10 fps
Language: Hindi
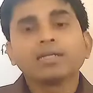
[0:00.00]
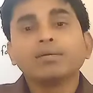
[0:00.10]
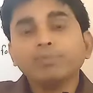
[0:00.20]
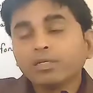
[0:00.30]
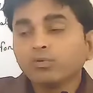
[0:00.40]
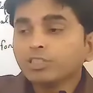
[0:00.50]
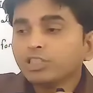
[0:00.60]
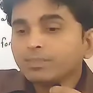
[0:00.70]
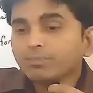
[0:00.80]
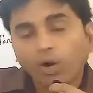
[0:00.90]
कभी कोई
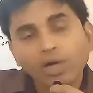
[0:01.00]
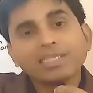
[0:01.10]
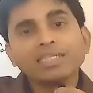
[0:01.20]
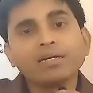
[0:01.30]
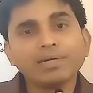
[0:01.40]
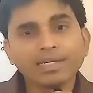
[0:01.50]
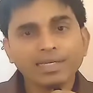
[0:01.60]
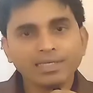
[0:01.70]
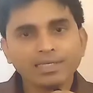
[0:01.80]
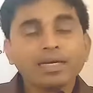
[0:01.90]
चीज़ बहुत ज़्यादा बढ़
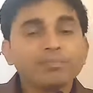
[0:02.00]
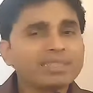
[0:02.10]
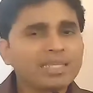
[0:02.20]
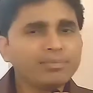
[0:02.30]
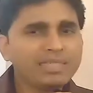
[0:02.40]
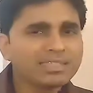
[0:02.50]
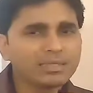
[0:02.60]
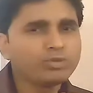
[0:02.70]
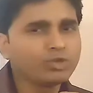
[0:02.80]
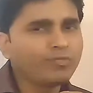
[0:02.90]
गई मतलब ये
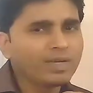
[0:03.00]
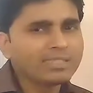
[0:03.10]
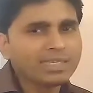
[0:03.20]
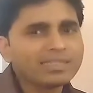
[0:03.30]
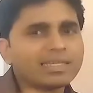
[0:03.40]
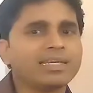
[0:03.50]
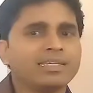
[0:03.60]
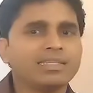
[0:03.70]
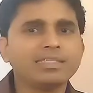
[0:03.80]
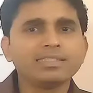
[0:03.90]
सब जो फेजेज़ हैं
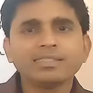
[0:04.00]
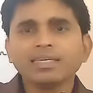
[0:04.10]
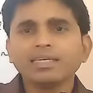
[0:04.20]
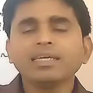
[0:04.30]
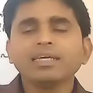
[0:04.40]
इससे